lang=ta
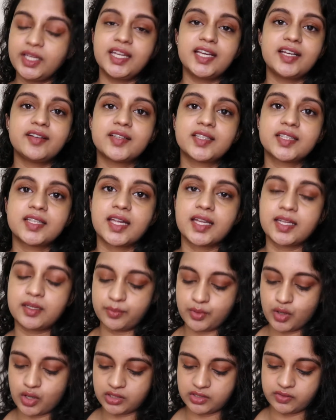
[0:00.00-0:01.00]
இன்னைக்கு வந்து என்ன
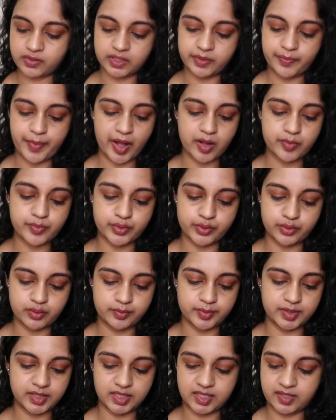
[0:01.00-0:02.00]
ப்ராடக்ட்ஸ் வந்து பார்க்க போகிறோம்
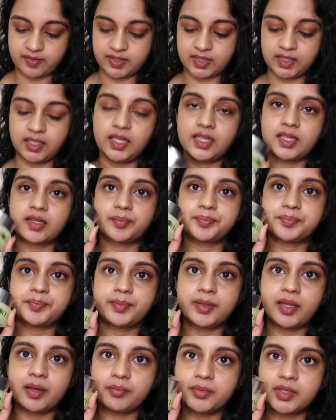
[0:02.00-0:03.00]
அப்படின்னா வந்து இந்த
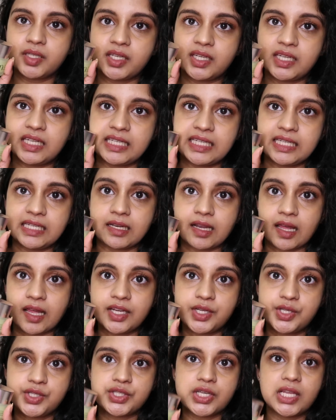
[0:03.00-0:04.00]
ப்ளம் க்ரீன் டீ
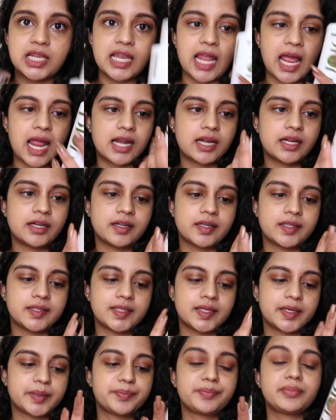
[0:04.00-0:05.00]
நைட் ஜெல் அண்ட்
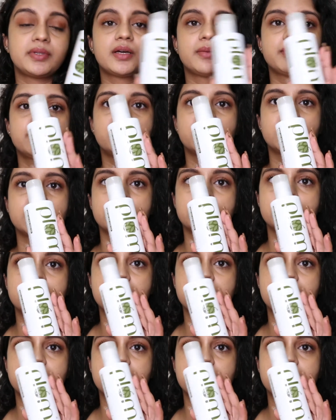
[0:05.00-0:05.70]
இந்த ப்ளம் வந்து